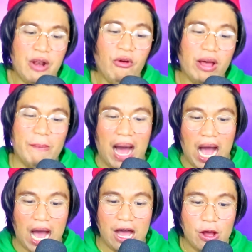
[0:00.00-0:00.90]
Ano ka
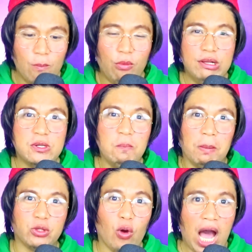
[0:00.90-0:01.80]
ba? Pusong
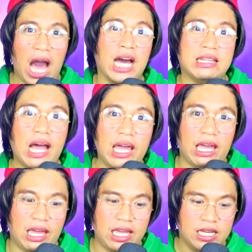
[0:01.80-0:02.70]
bato ka ata
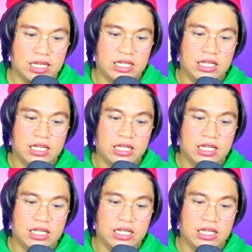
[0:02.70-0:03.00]
eh.